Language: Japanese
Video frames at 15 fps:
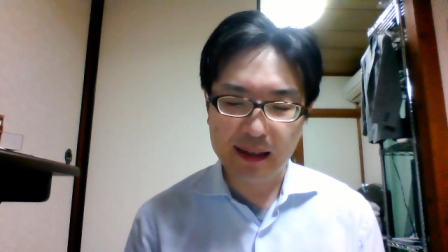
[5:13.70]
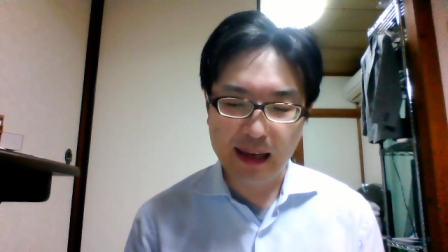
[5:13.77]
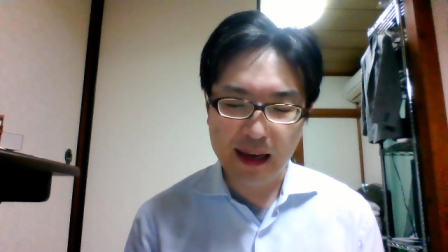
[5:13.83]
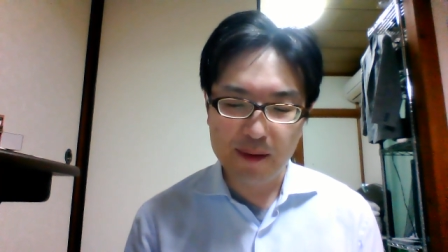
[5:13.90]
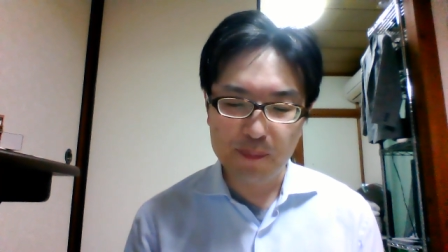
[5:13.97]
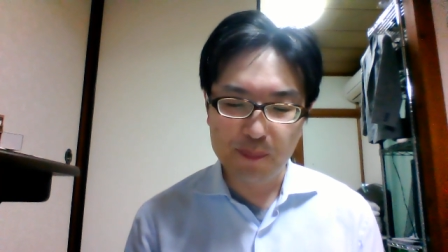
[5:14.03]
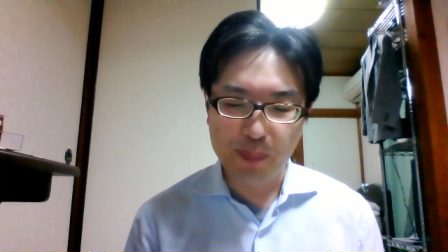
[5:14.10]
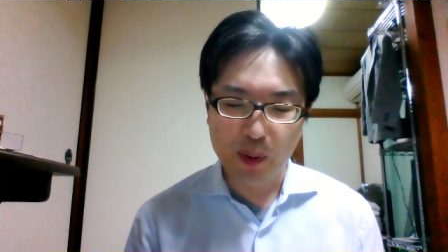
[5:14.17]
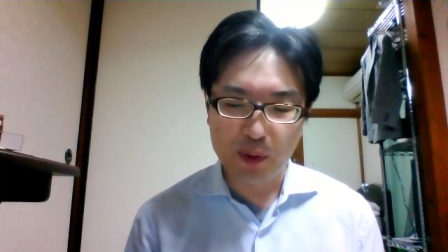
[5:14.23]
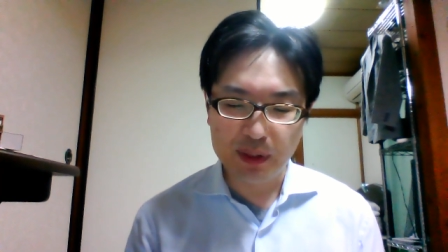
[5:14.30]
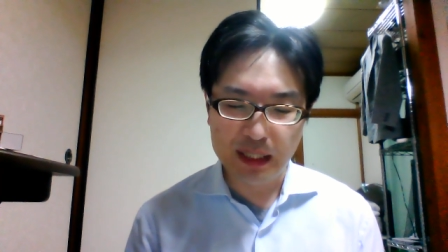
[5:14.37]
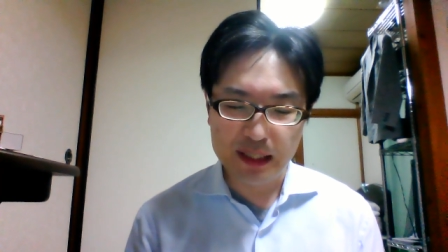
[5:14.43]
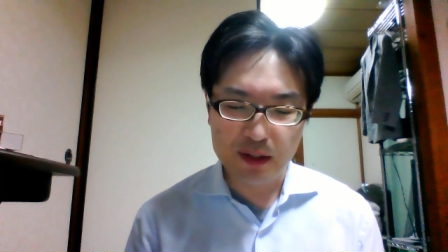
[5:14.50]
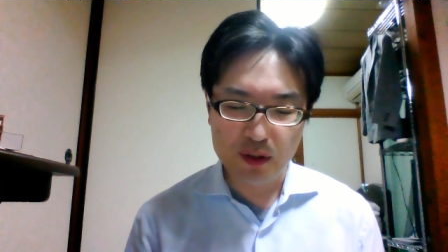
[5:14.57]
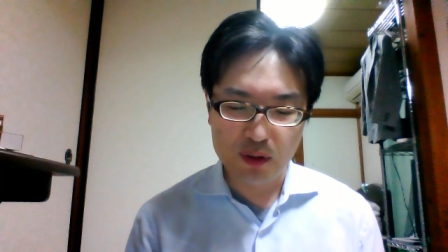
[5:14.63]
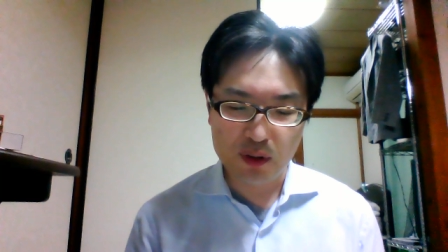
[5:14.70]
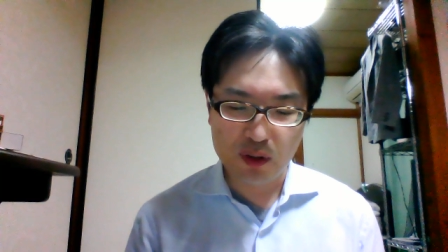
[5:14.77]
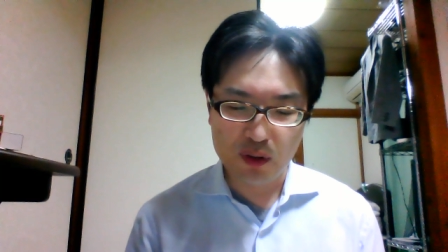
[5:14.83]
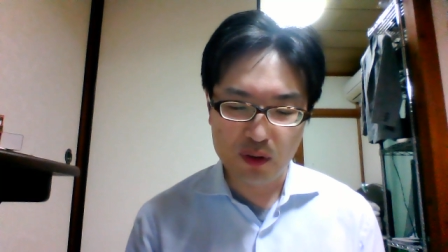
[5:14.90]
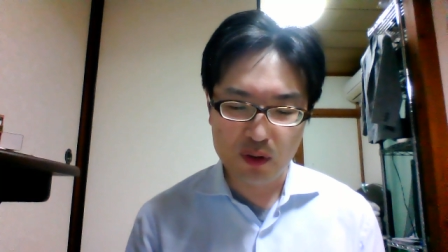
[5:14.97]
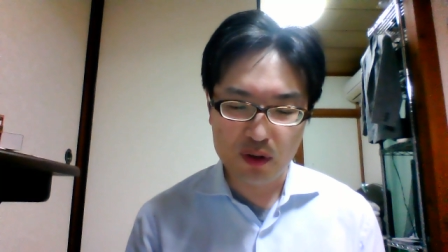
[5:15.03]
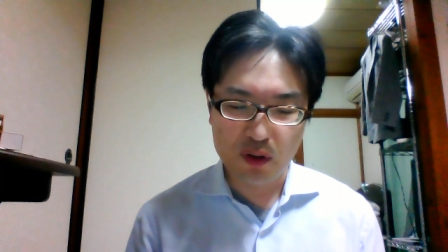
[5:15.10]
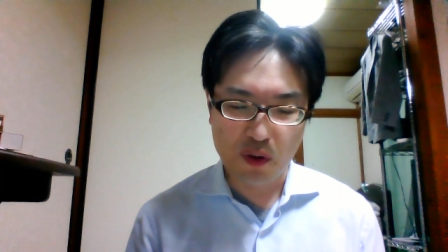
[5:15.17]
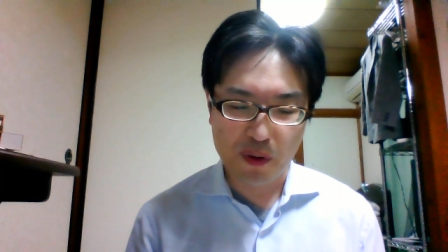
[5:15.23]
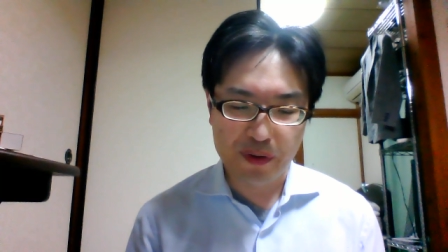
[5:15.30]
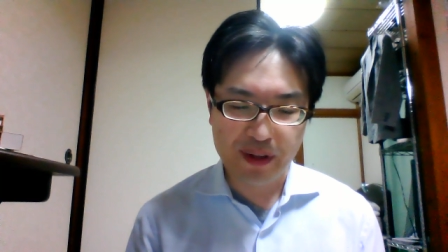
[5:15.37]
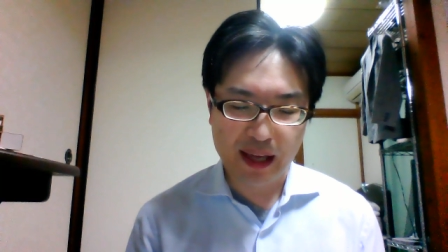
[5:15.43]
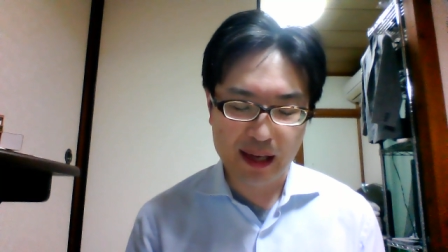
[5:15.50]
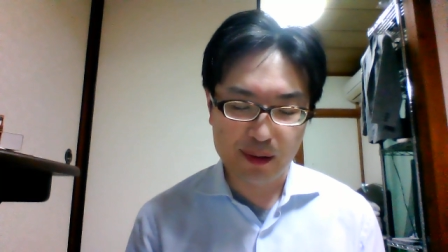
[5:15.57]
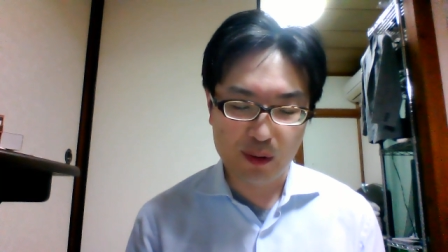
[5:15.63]
憲法29条
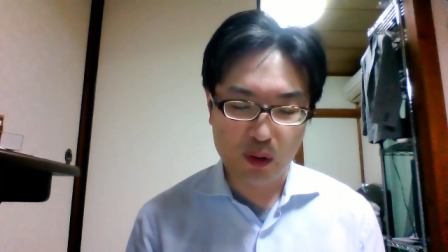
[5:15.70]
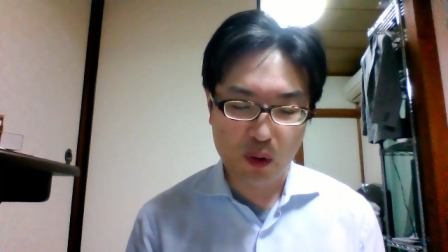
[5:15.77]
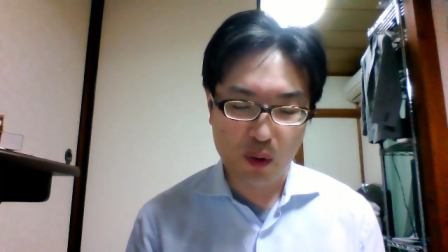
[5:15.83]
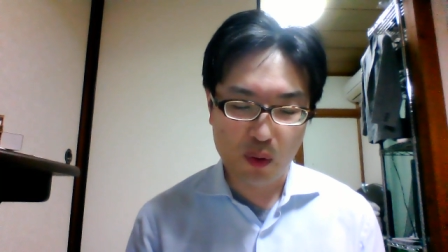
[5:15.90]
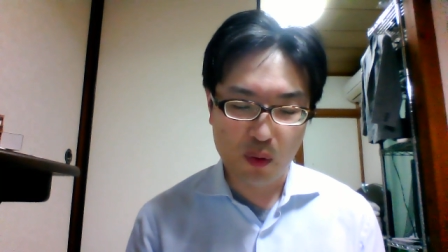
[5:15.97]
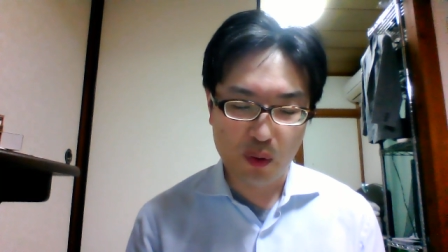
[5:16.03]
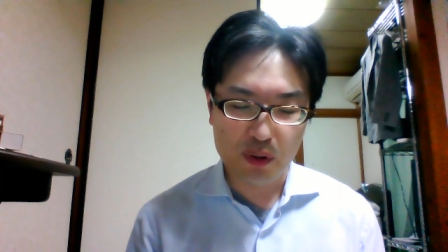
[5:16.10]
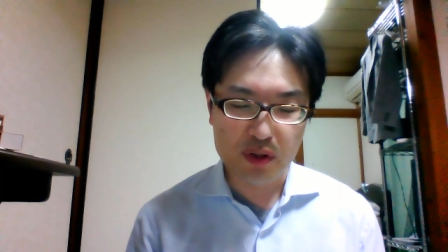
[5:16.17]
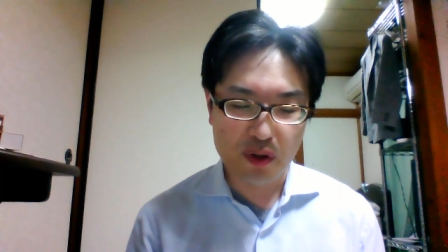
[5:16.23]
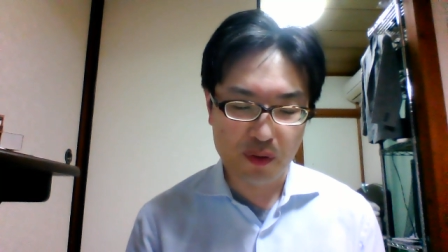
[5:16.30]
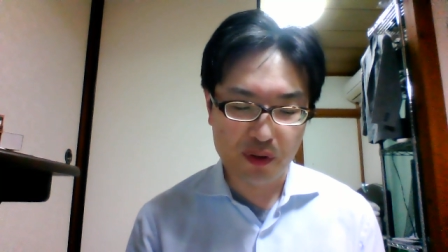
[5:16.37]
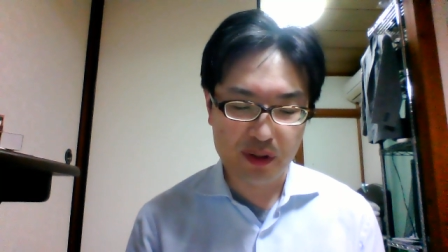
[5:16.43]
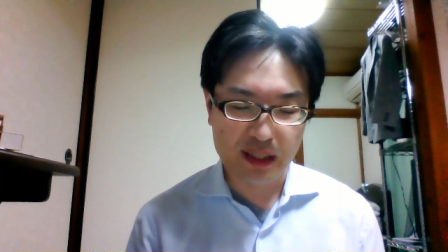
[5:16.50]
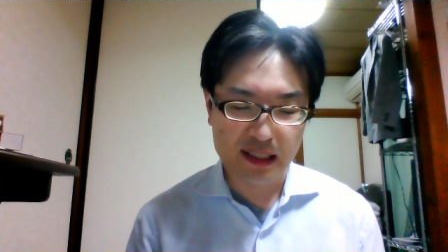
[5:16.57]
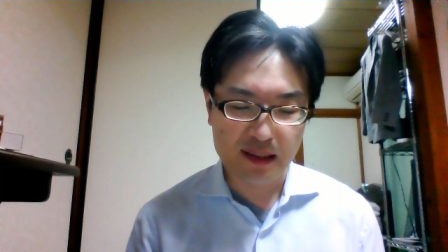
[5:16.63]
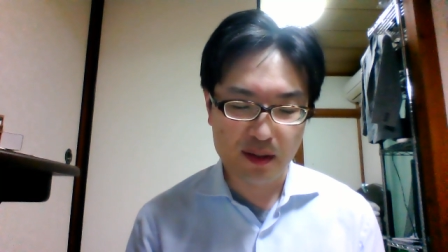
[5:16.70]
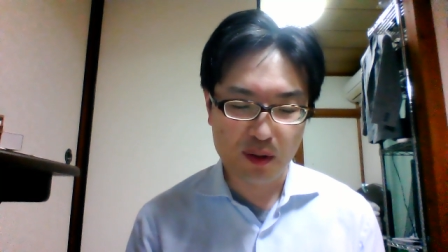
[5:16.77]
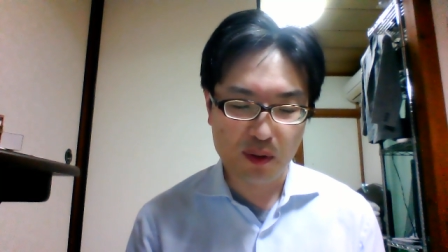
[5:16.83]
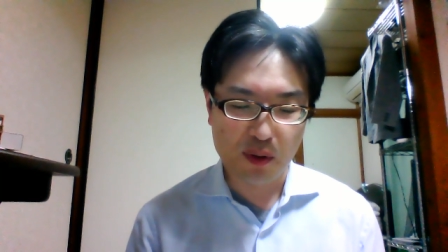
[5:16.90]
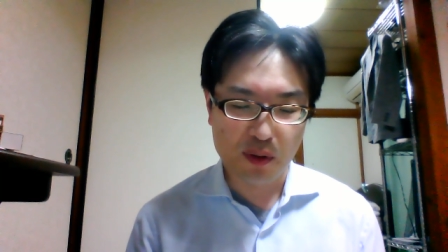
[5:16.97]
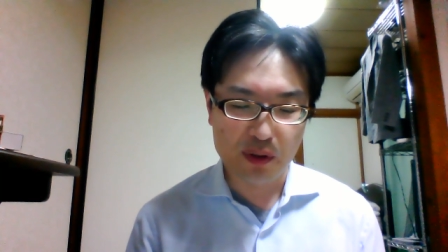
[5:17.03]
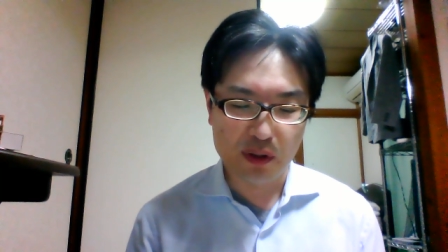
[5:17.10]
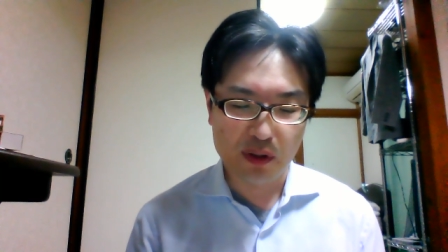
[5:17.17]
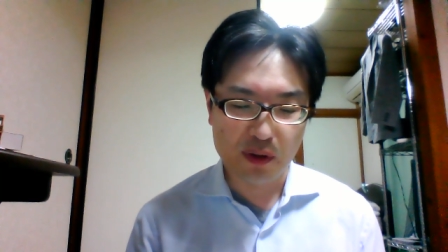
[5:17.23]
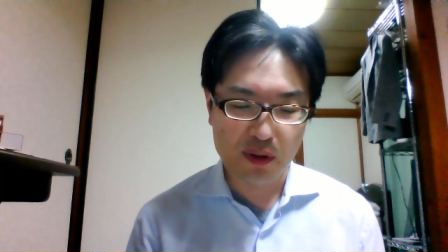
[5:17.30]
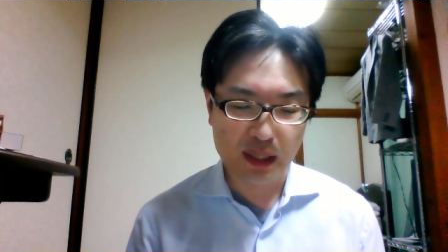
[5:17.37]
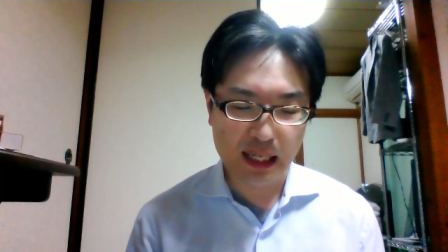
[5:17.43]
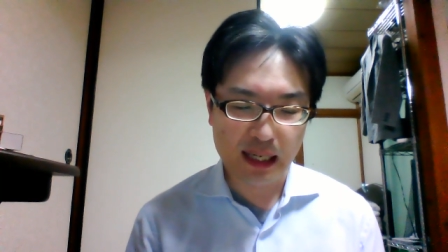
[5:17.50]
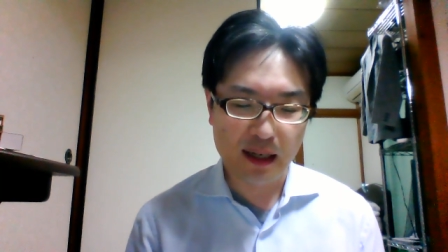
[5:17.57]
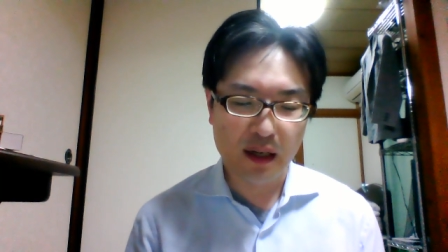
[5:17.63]
3項を直接の根拠
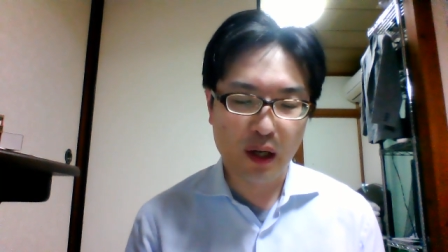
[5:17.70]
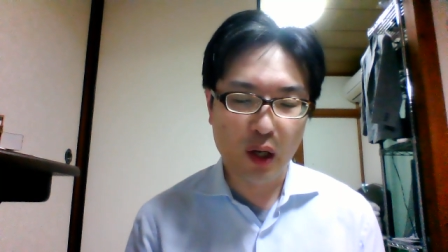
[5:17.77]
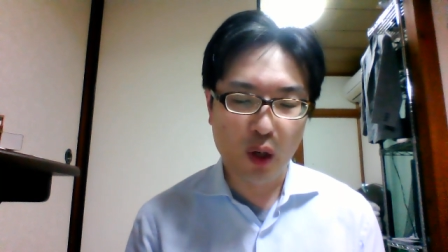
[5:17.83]
に、